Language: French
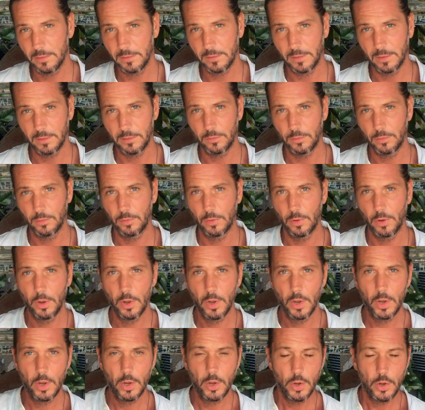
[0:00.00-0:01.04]
c'est une,
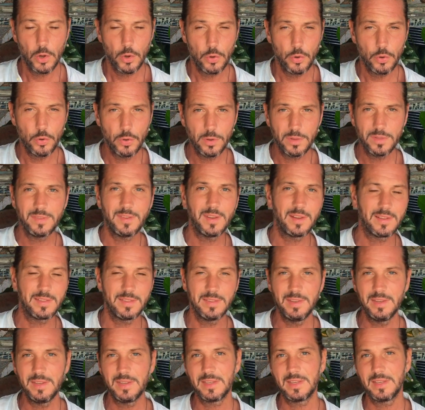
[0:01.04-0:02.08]
une
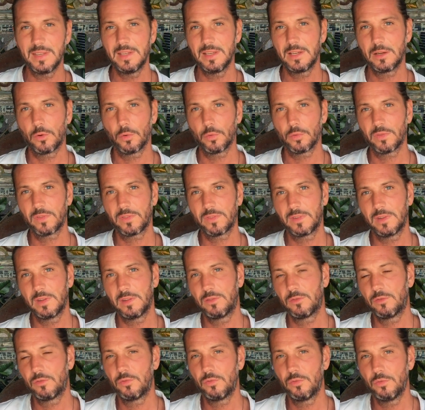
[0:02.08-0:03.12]
technique qui
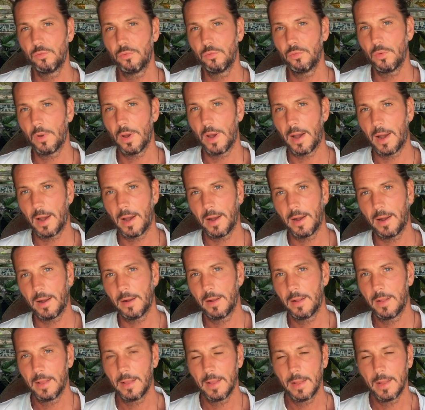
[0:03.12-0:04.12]
constitue à